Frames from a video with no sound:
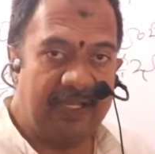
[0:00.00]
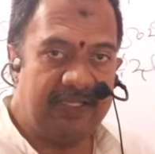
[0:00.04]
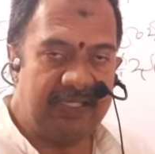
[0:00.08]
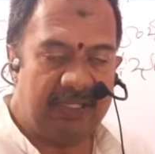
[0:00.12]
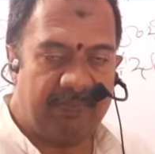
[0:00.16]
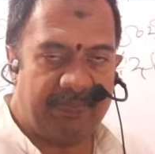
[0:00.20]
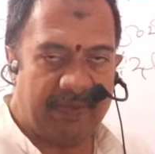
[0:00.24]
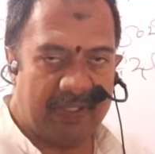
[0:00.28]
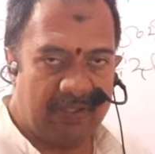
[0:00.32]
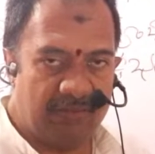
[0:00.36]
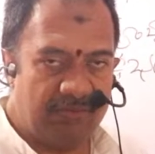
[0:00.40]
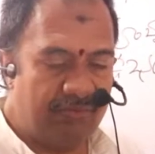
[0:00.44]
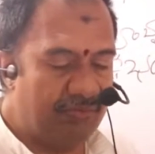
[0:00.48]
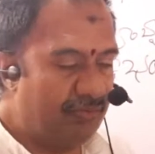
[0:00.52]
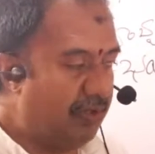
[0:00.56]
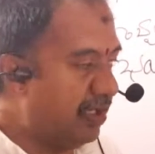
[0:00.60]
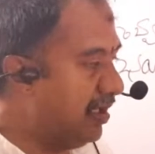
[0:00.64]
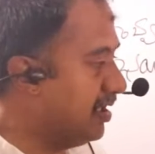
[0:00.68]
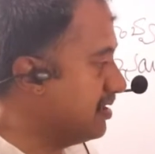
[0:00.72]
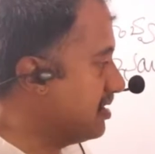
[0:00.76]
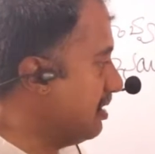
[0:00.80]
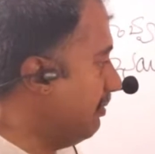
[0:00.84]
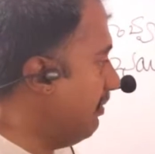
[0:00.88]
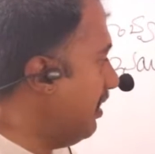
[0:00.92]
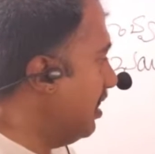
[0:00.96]
అన్యపదం
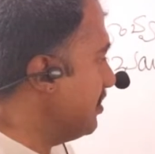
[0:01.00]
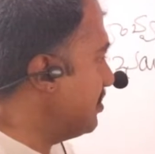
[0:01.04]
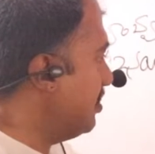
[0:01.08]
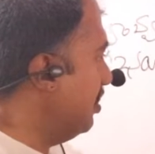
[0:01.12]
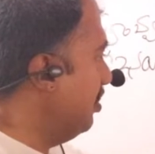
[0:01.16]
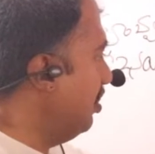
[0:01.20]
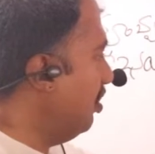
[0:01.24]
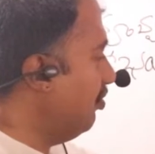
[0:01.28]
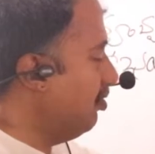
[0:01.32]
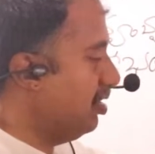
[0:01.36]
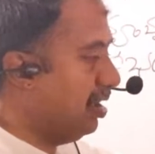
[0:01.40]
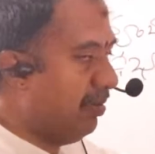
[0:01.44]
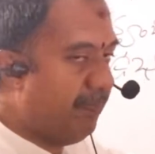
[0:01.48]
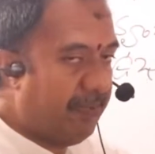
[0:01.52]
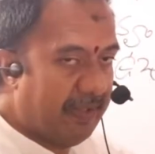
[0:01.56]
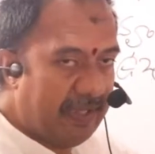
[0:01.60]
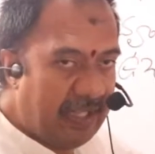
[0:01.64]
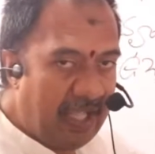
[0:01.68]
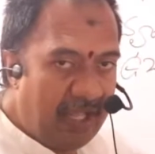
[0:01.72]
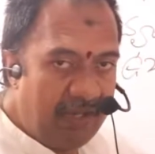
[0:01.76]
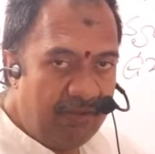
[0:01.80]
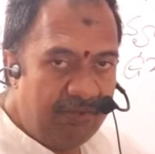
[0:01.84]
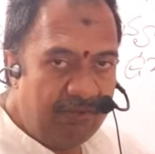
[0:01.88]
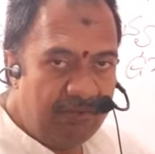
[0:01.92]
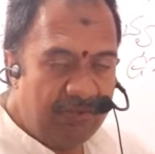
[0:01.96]
అంటే సమాసంలో ఉన్న
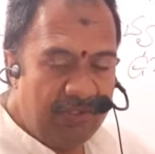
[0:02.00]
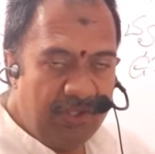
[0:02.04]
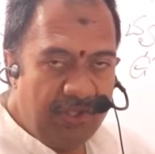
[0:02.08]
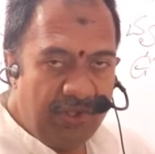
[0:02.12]
పదాలు